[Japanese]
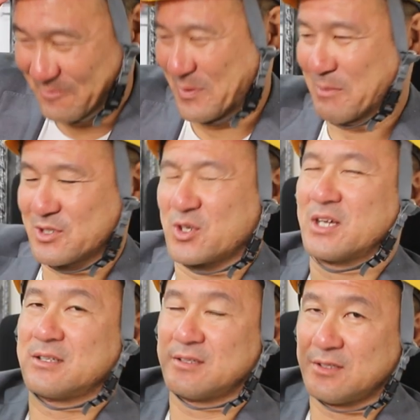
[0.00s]
まあまあそれ
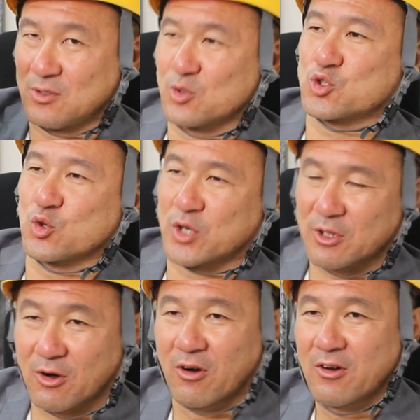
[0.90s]
は濁しとくけ
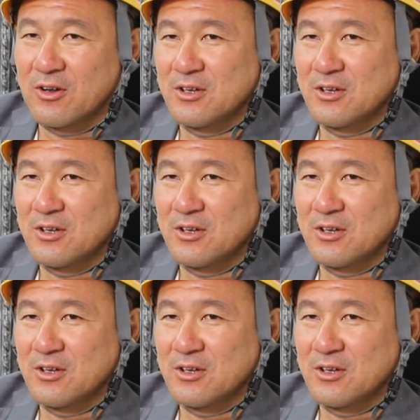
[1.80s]
ど